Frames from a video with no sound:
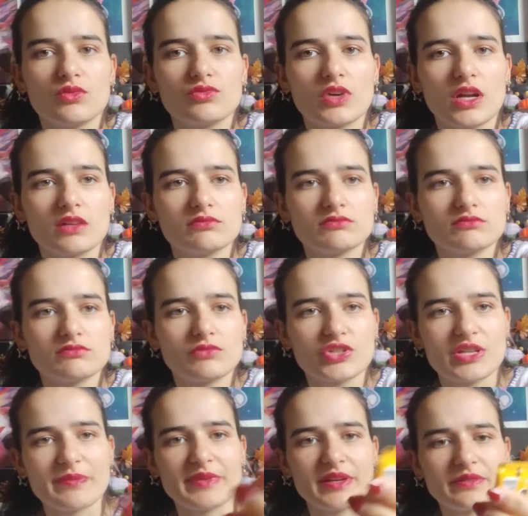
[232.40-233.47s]
Voilà,
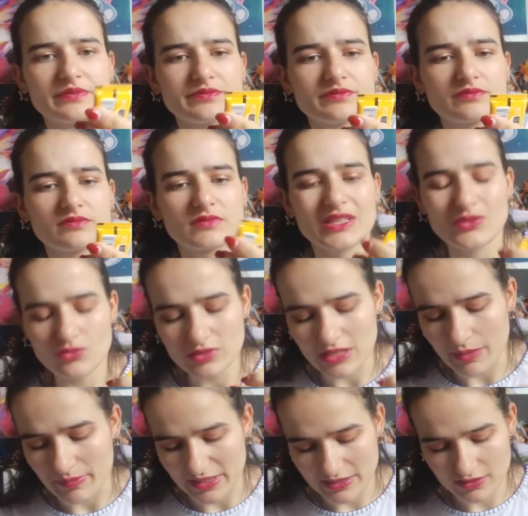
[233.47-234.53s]
j'aime bien. Et du coup c'est
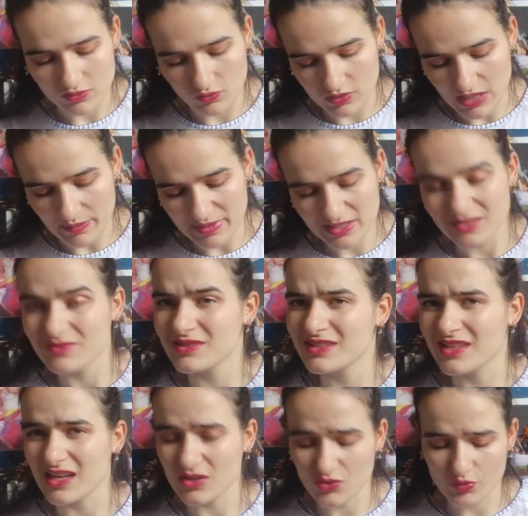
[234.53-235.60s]
un masque, donc c'est un masque
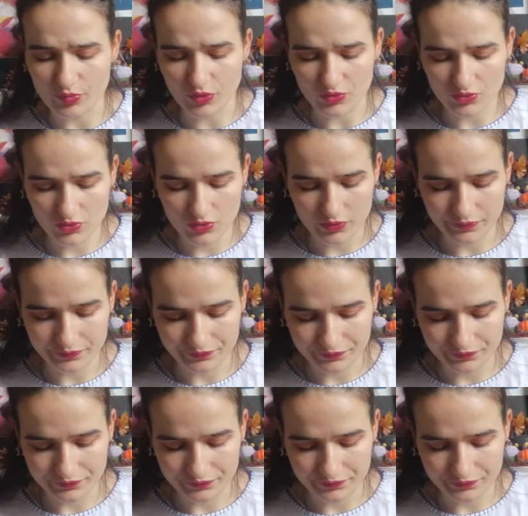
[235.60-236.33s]
visage je pense.